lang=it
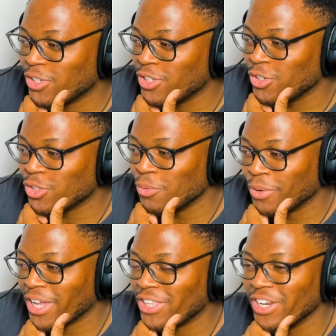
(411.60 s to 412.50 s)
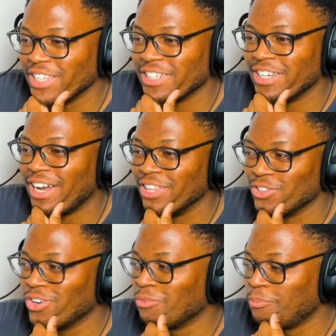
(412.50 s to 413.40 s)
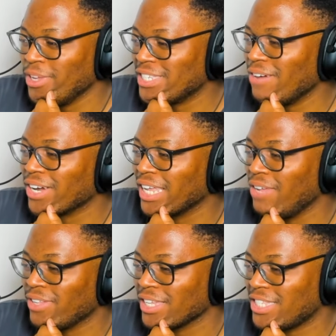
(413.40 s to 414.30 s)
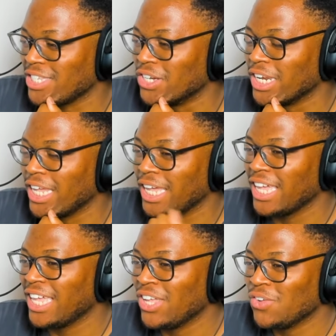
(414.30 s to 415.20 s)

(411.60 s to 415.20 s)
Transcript: giusto, giusto un pochettino esagerato. Non pensavo che l'evitazione